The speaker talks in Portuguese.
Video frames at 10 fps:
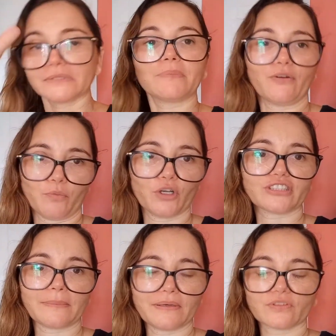Mas vou
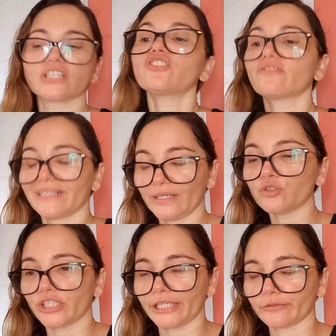mostrar pra vocês, a gente vai dar
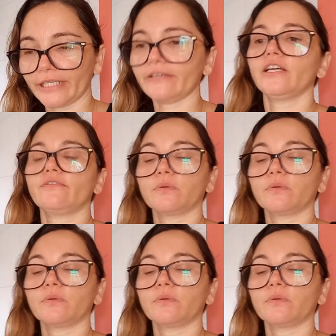um jeito, né?